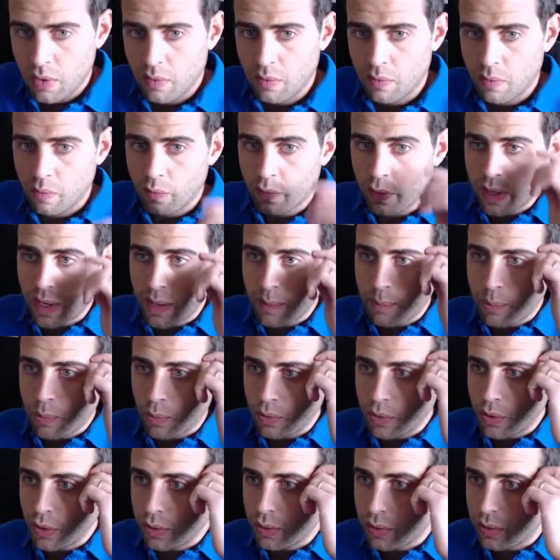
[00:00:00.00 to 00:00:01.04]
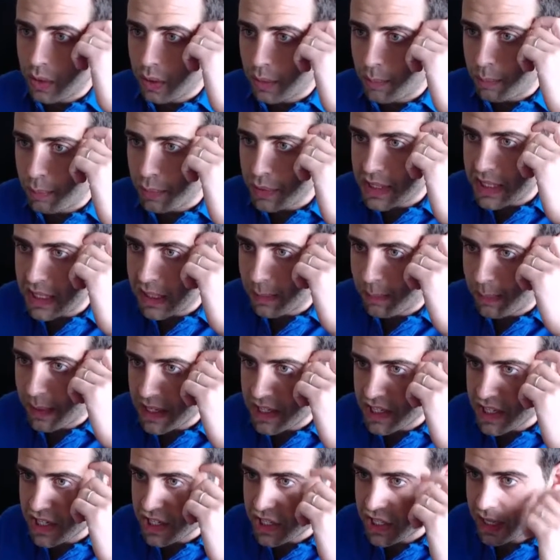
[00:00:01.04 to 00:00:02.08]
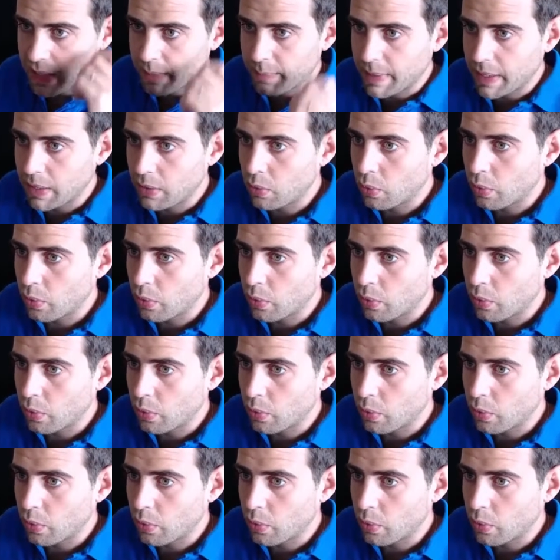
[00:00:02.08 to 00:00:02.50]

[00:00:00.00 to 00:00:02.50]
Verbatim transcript: Voilà pour notre petite page HTML,